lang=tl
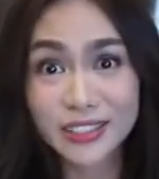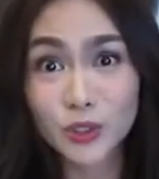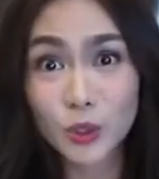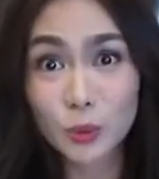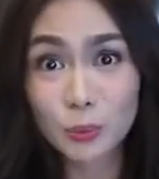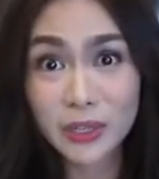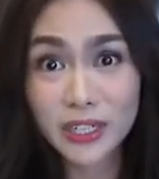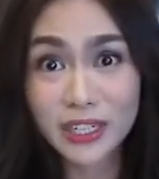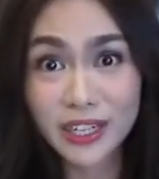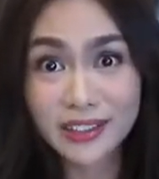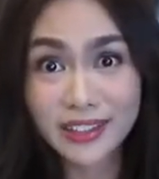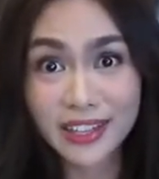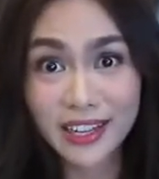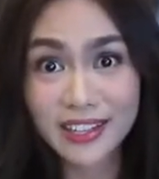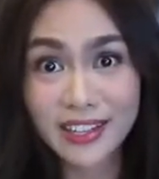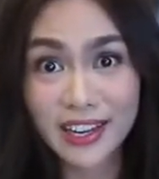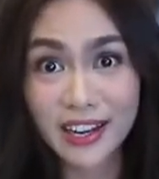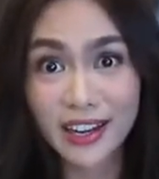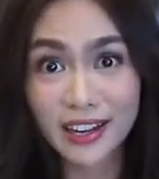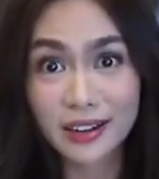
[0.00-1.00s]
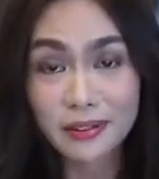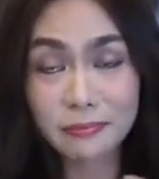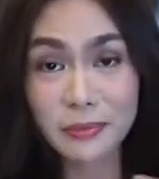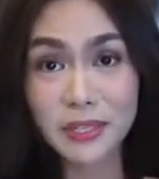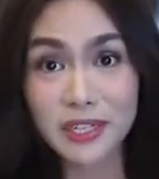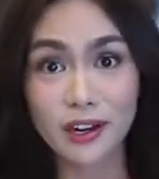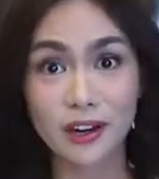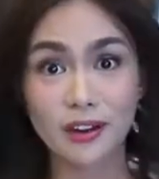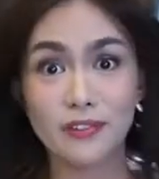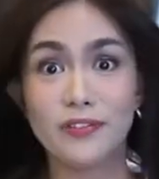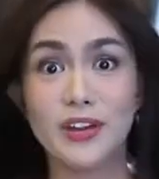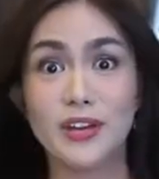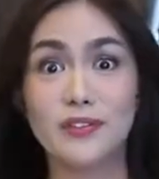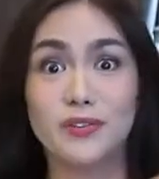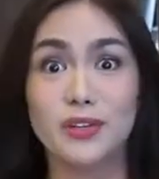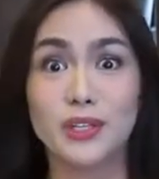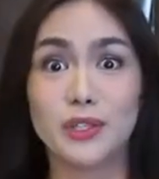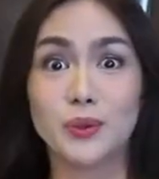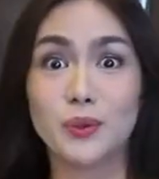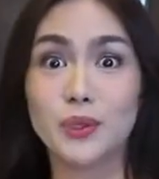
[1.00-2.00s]
Ang super ganda niya.
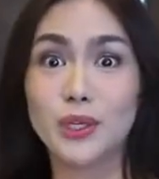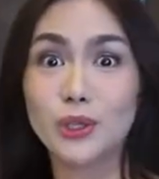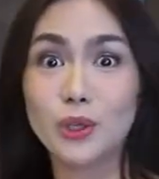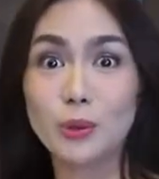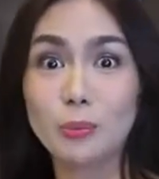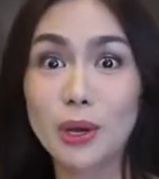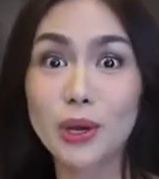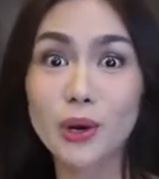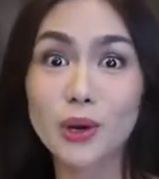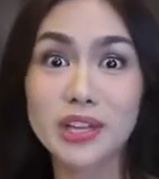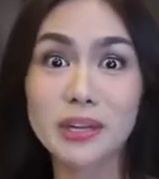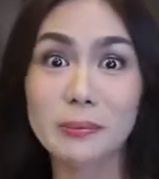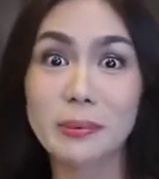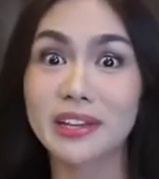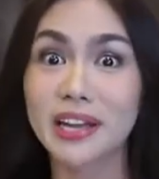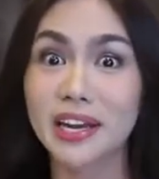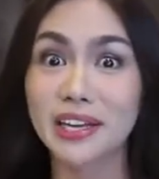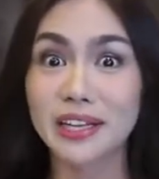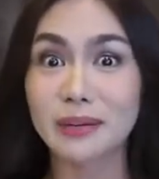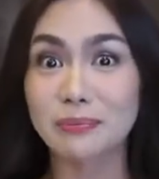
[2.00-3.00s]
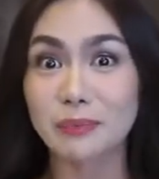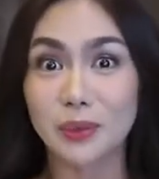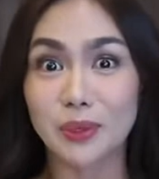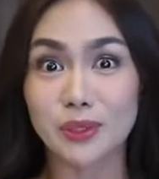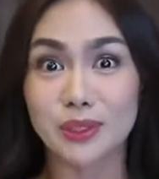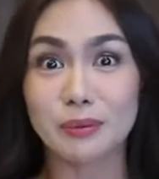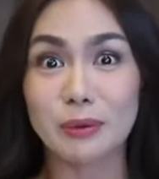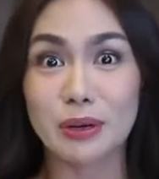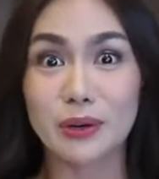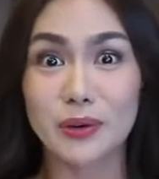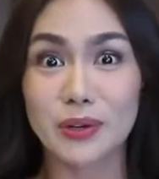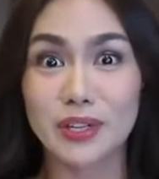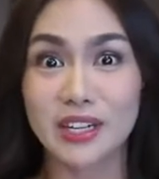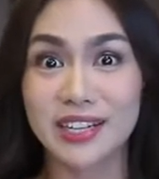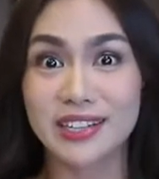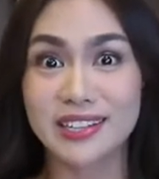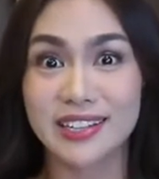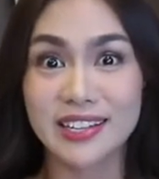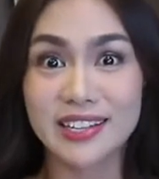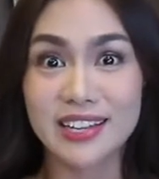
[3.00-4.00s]
Pinaka-favorite ko na to. Pero hindi pa tayo tapos. Pero ang
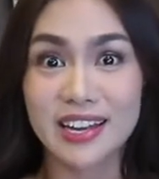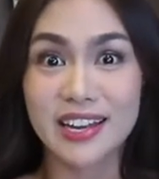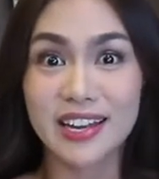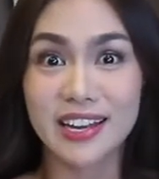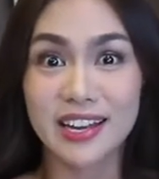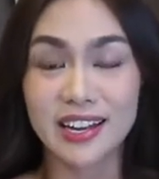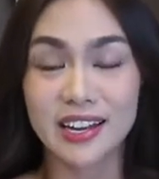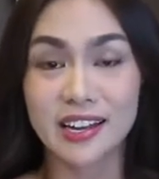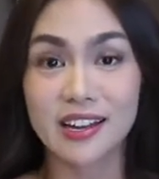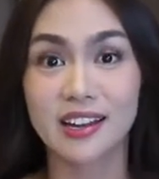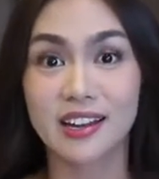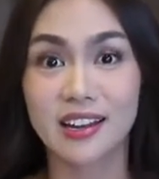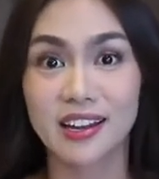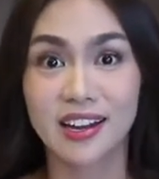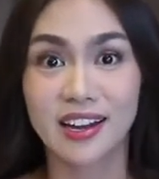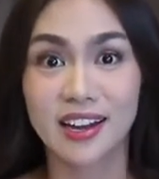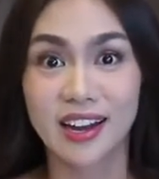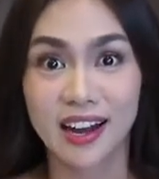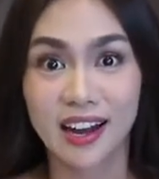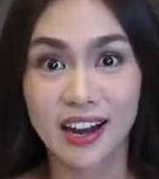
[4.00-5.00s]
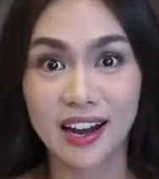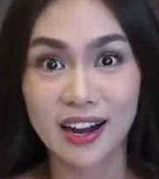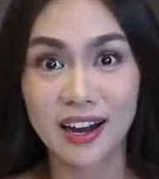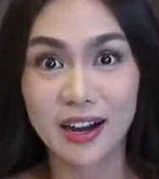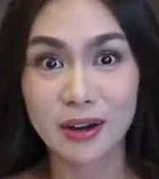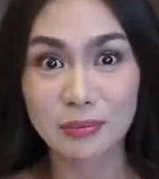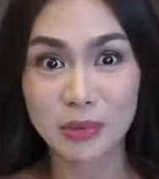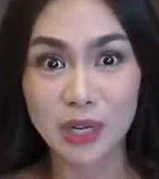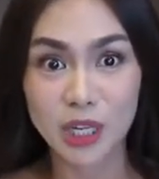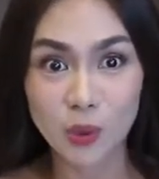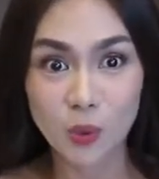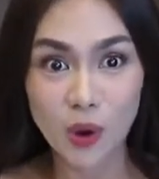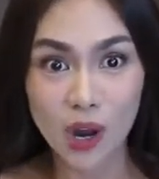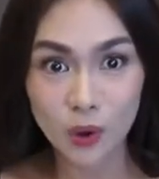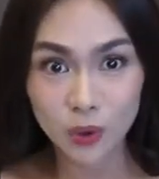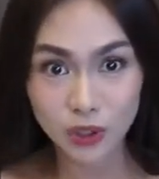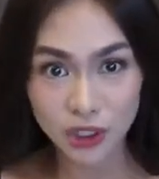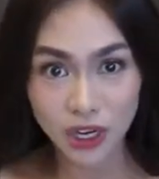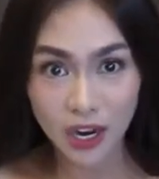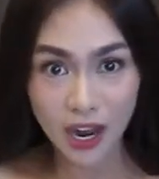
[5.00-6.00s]
ganda niya. Um, ginawa
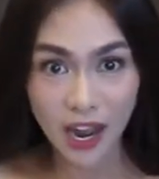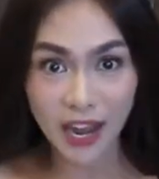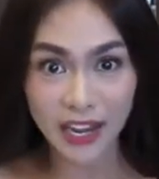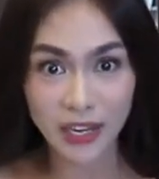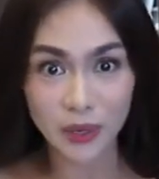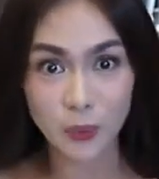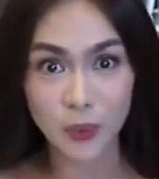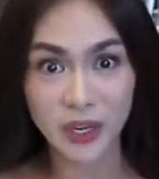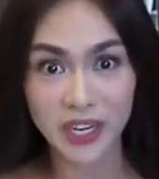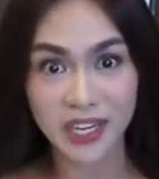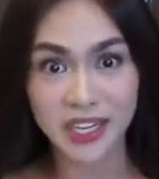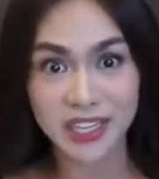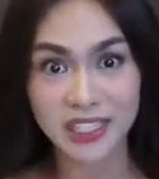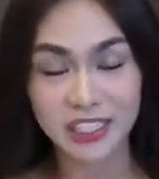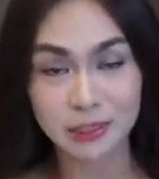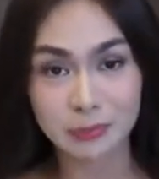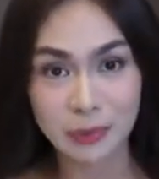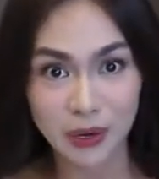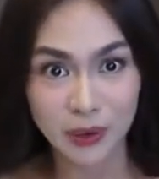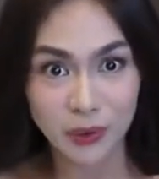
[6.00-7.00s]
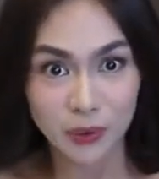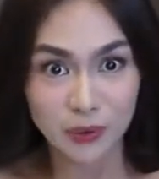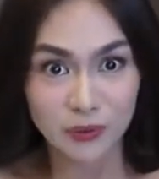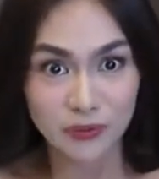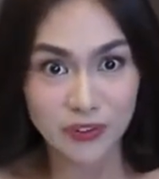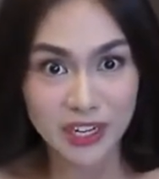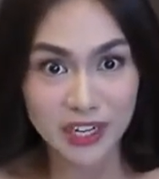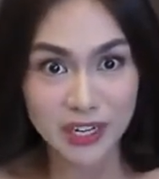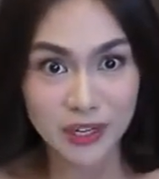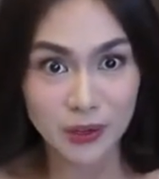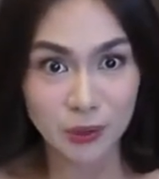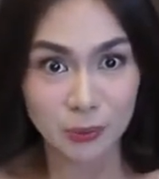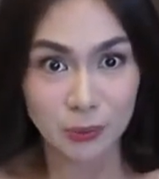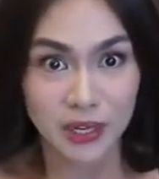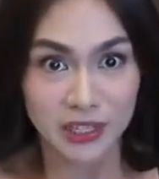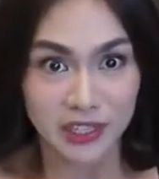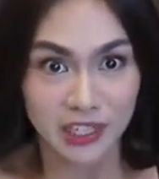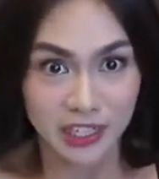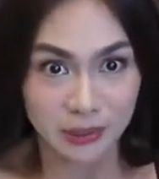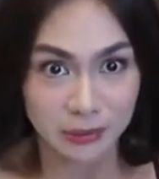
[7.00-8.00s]
ko siyang high waist, pero feeling ko
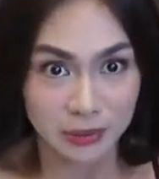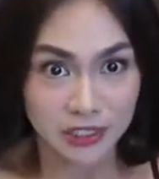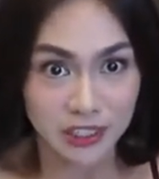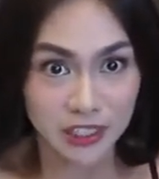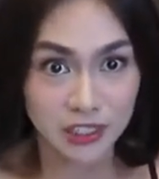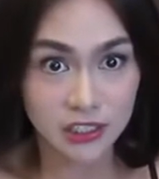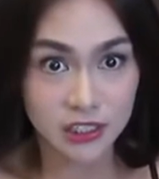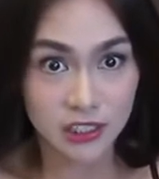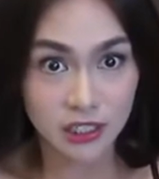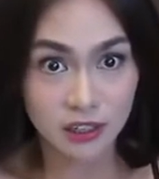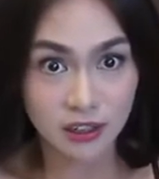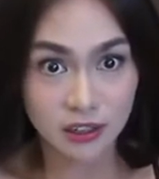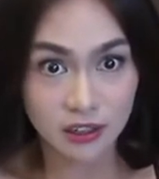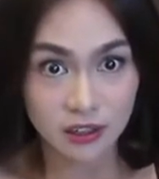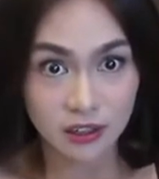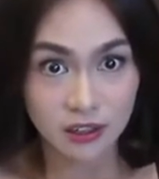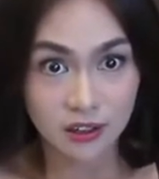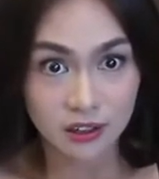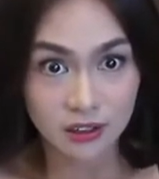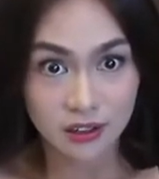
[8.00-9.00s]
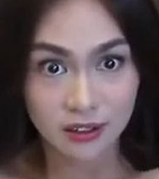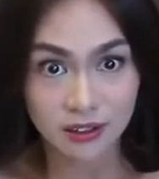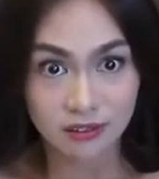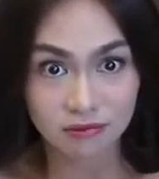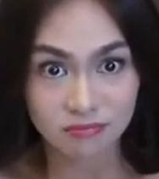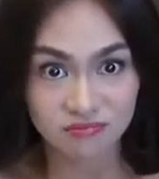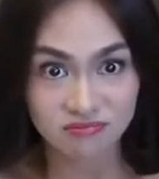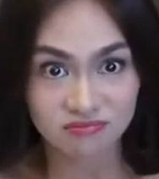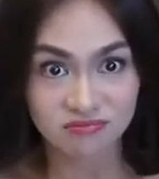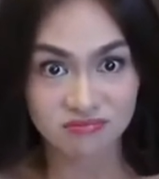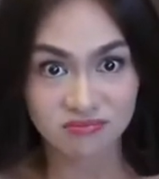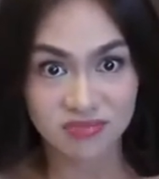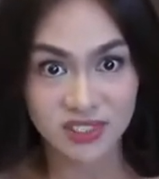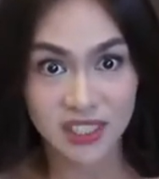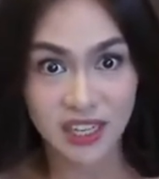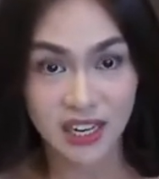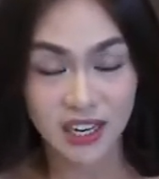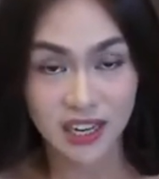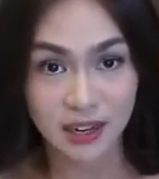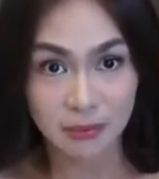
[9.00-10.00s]
pwede naman din siyang
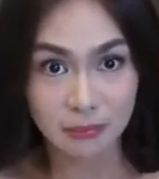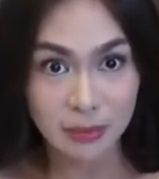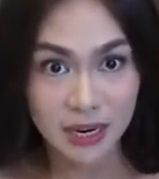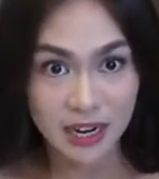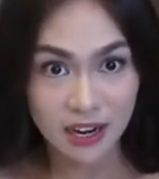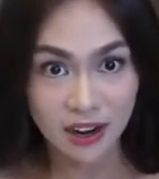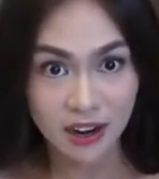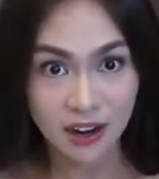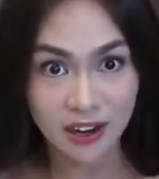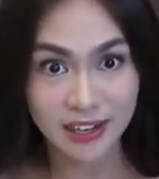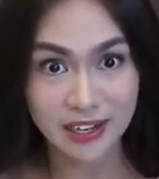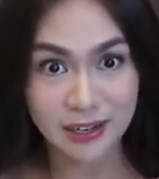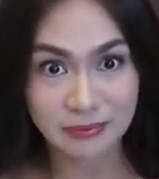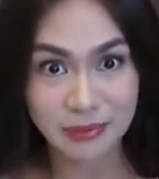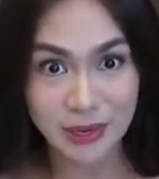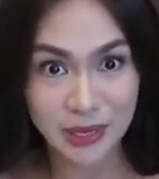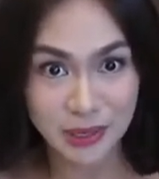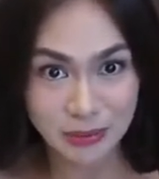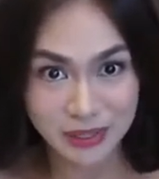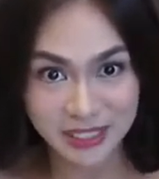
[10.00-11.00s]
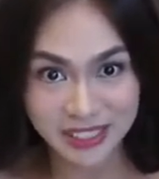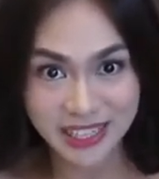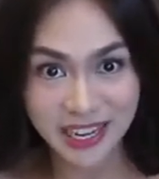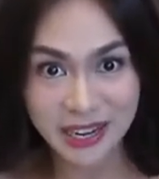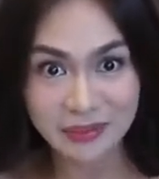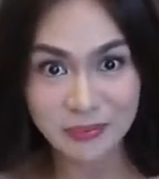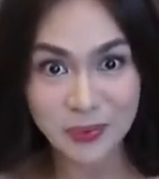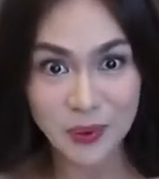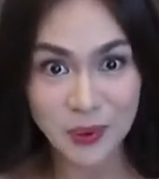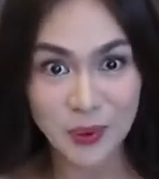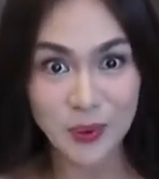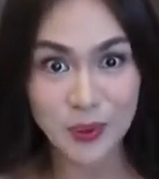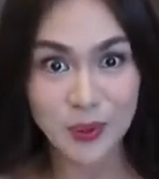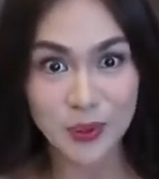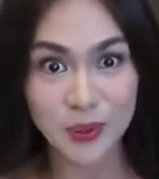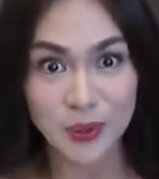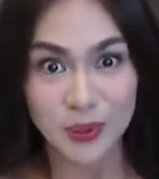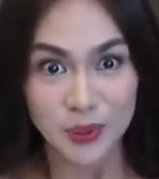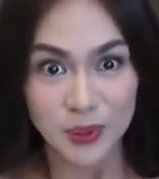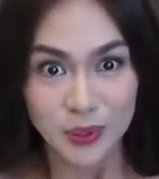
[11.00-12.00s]
sa balakang lang. Pero mas type
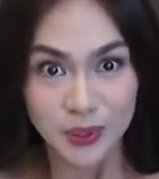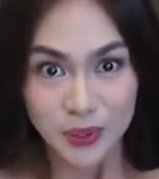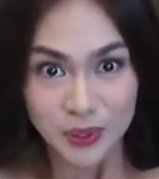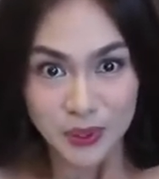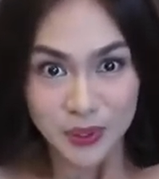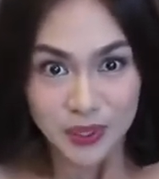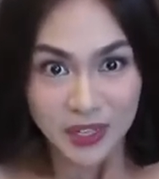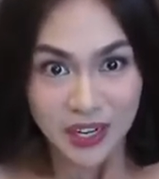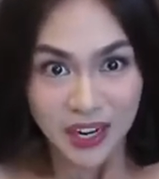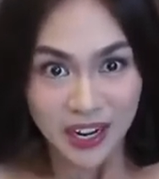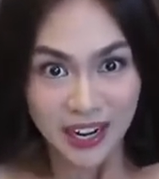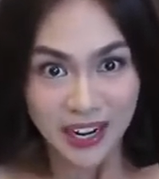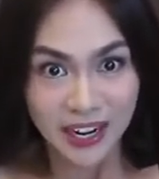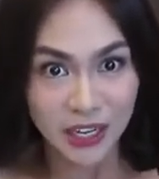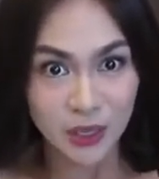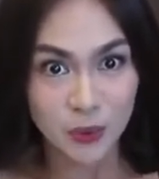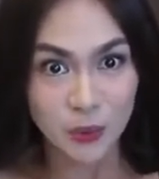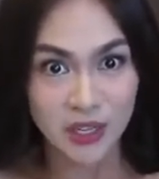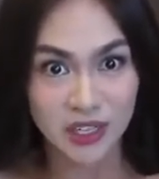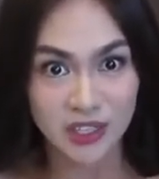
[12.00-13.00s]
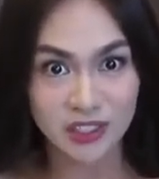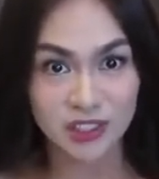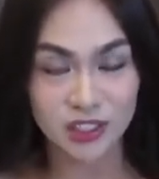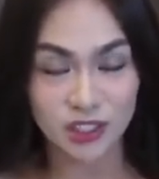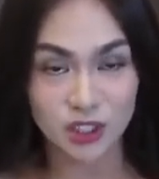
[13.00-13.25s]
ko, high waist